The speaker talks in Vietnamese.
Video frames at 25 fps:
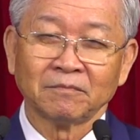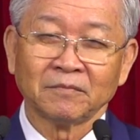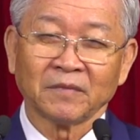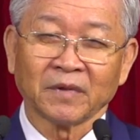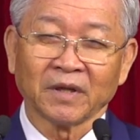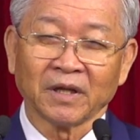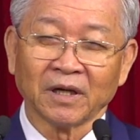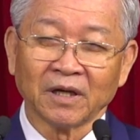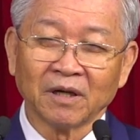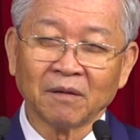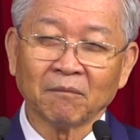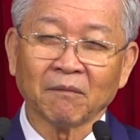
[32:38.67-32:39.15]

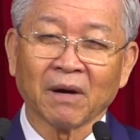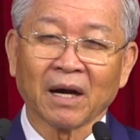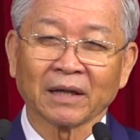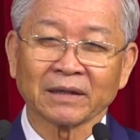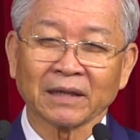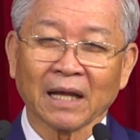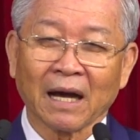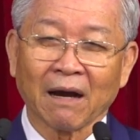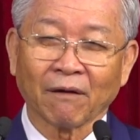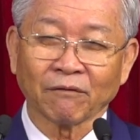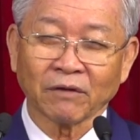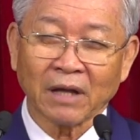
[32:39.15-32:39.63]
nhưng mà
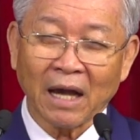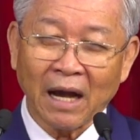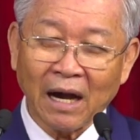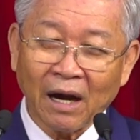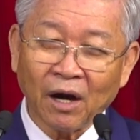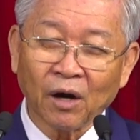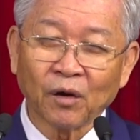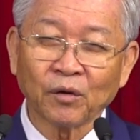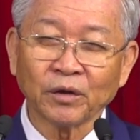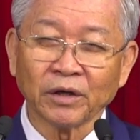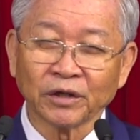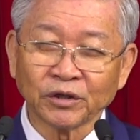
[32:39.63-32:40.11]
tào
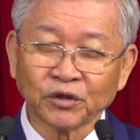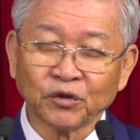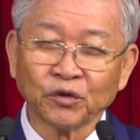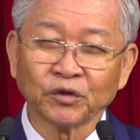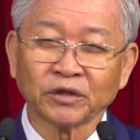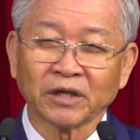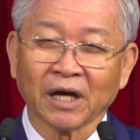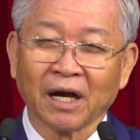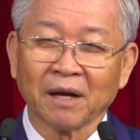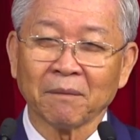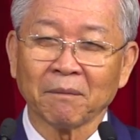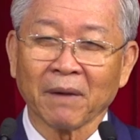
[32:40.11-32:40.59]
giáo đức chúa
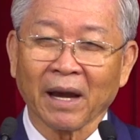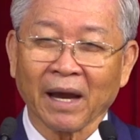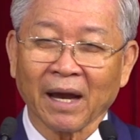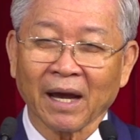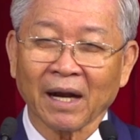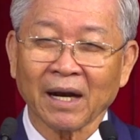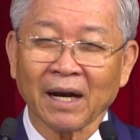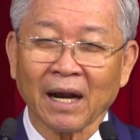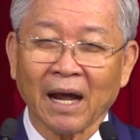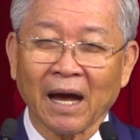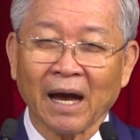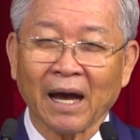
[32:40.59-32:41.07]
trời
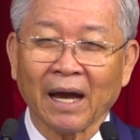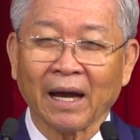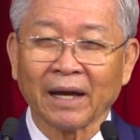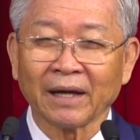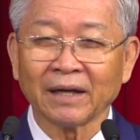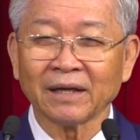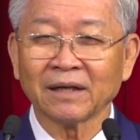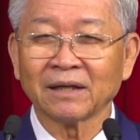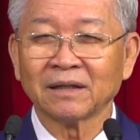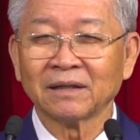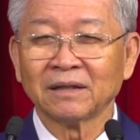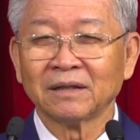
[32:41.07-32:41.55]
mẹ
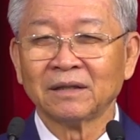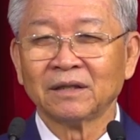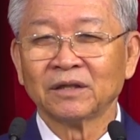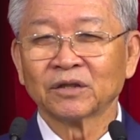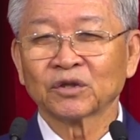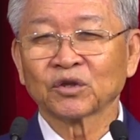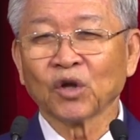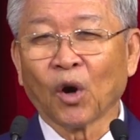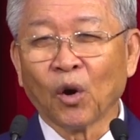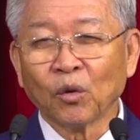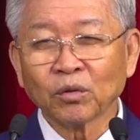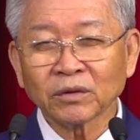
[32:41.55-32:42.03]
lại
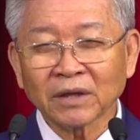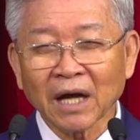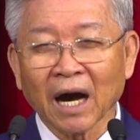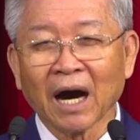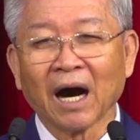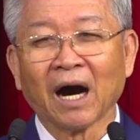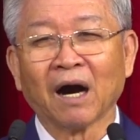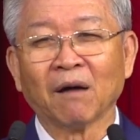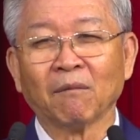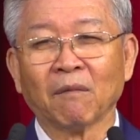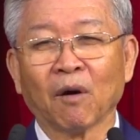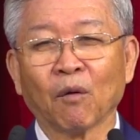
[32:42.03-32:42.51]
tôn
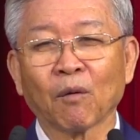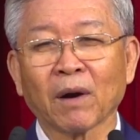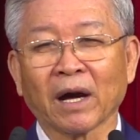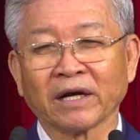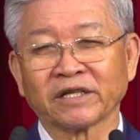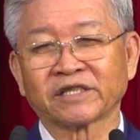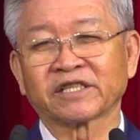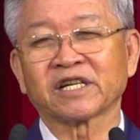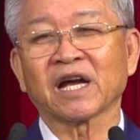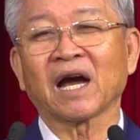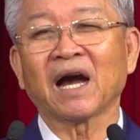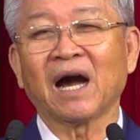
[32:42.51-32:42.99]
thờ một anh
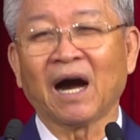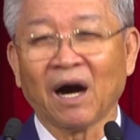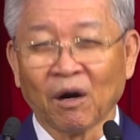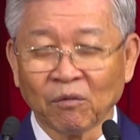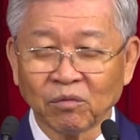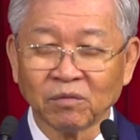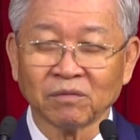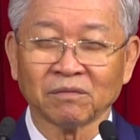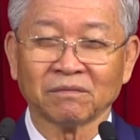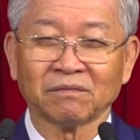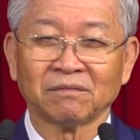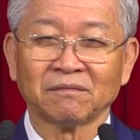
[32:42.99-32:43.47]
sang
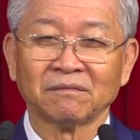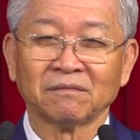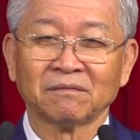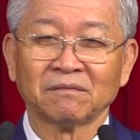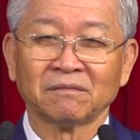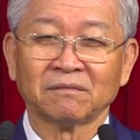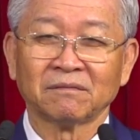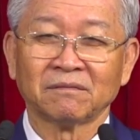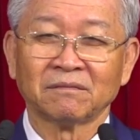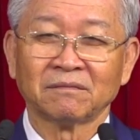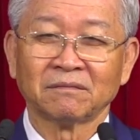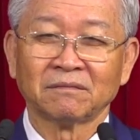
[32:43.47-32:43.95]
hông
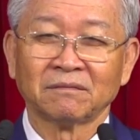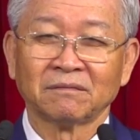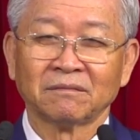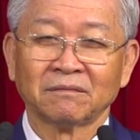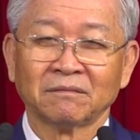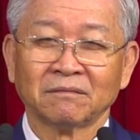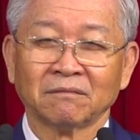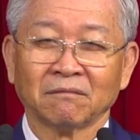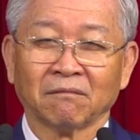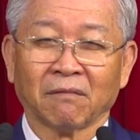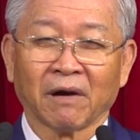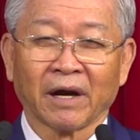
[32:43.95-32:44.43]

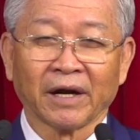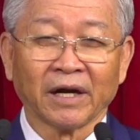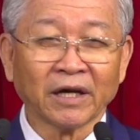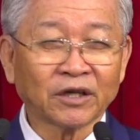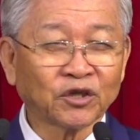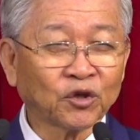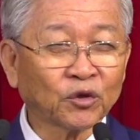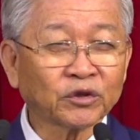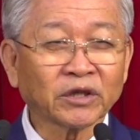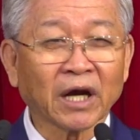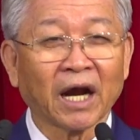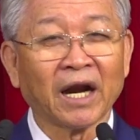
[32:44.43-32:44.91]
và đức
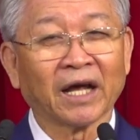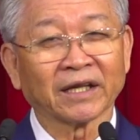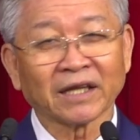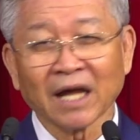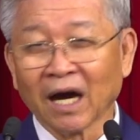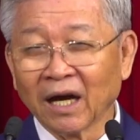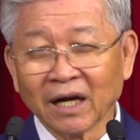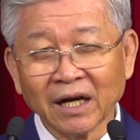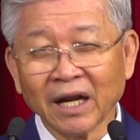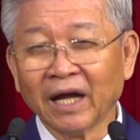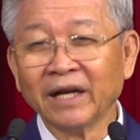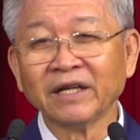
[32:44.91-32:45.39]
chúa trời là
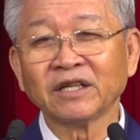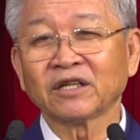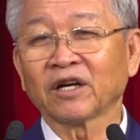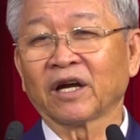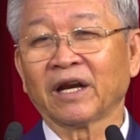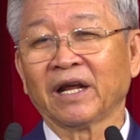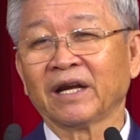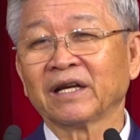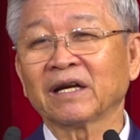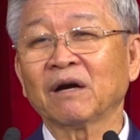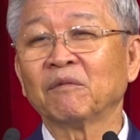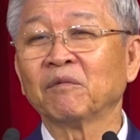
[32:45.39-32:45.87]
thần linh cho
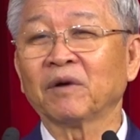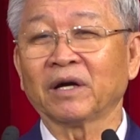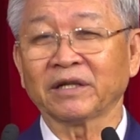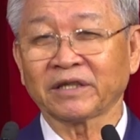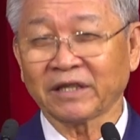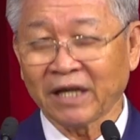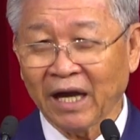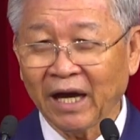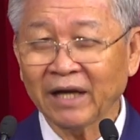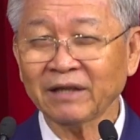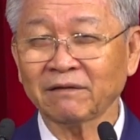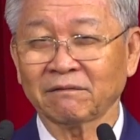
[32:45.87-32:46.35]
nên không có
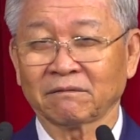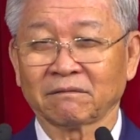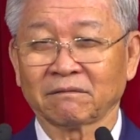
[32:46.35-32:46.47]
chết